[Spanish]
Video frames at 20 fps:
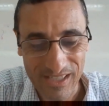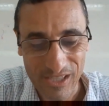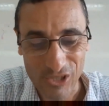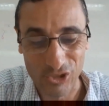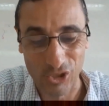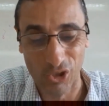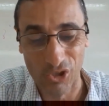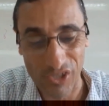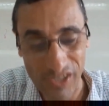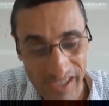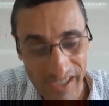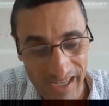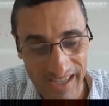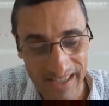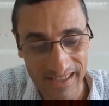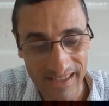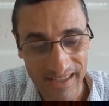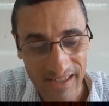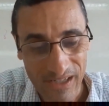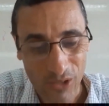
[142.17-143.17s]

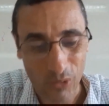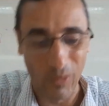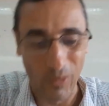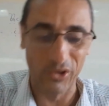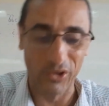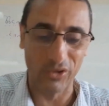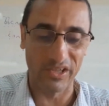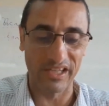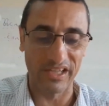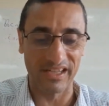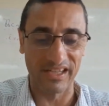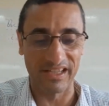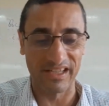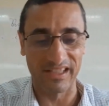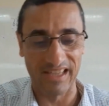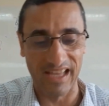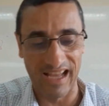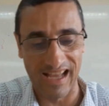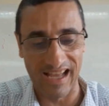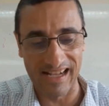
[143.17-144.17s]
Sonríen cuando quieren
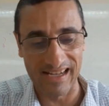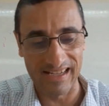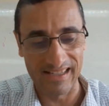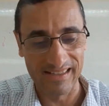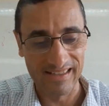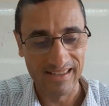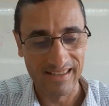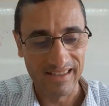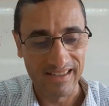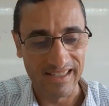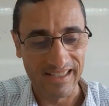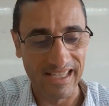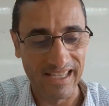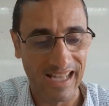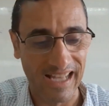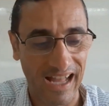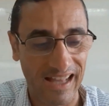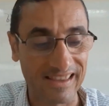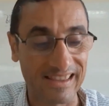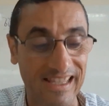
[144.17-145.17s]
gritar y
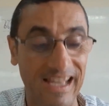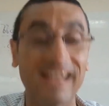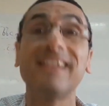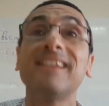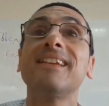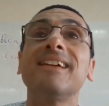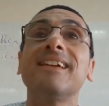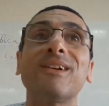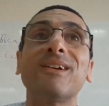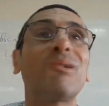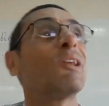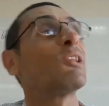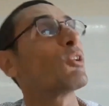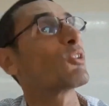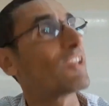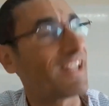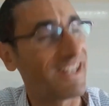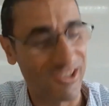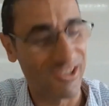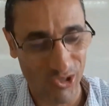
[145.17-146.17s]
cantan cuando
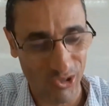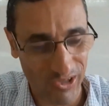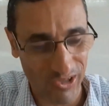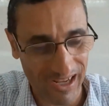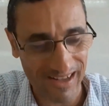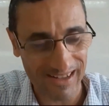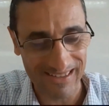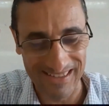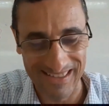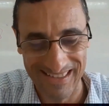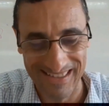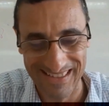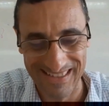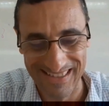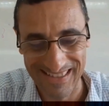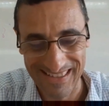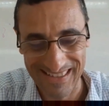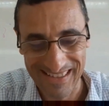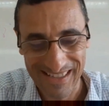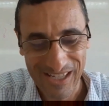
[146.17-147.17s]
quieren llorar,
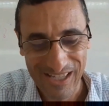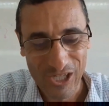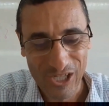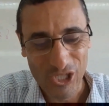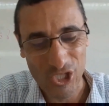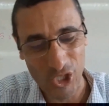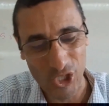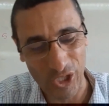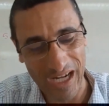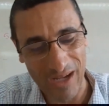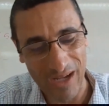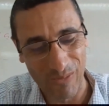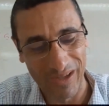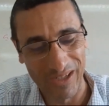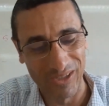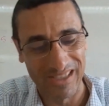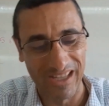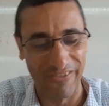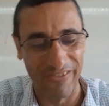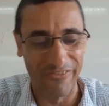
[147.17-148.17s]
lloran
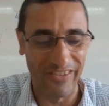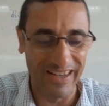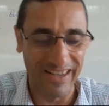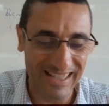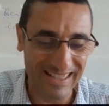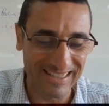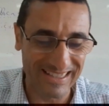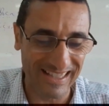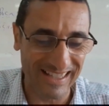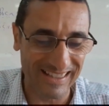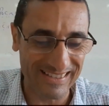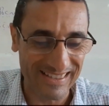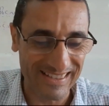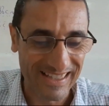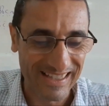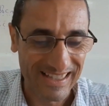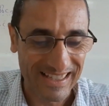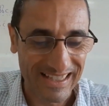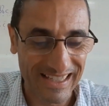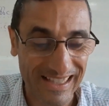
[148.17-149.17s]
cuando están felices
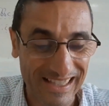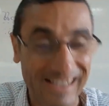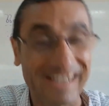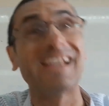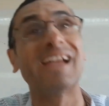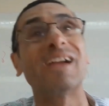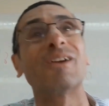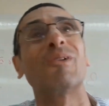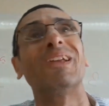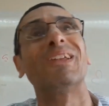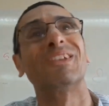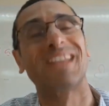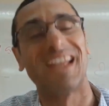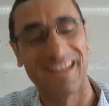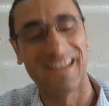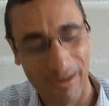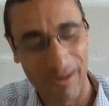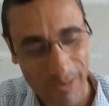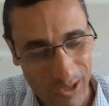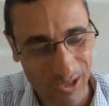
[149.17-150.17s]
y ríen cuando
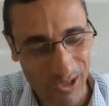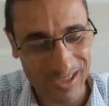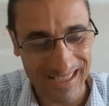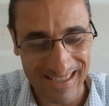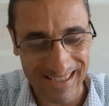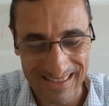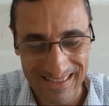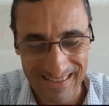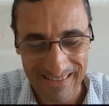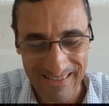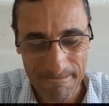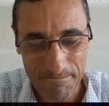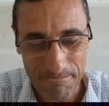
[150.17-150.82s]
están nerviosas,